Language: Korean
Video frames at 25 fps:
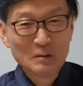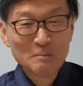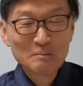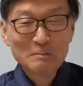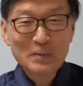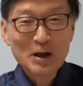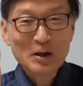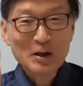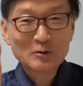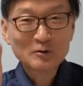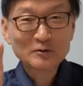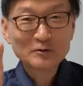
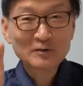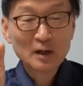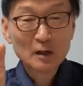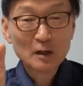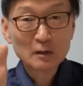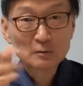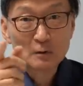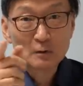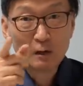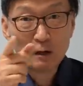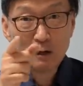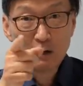8월 달에
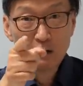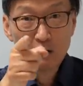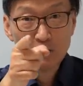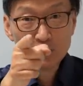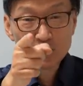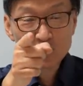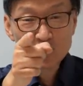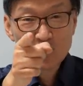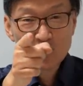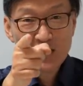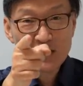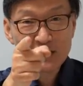
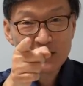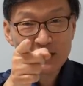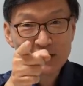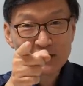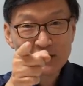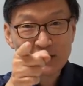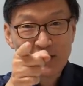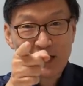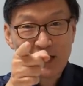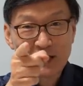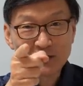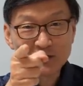어
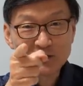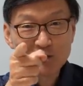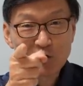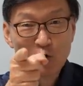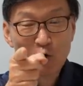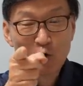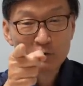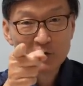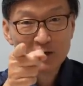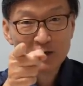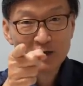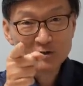차이나
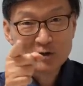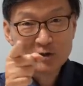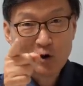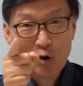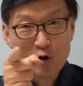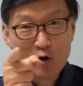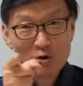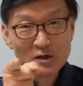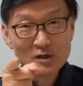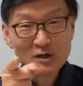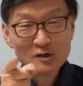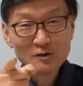계속 계속
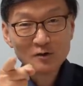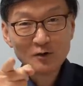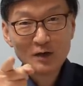엉길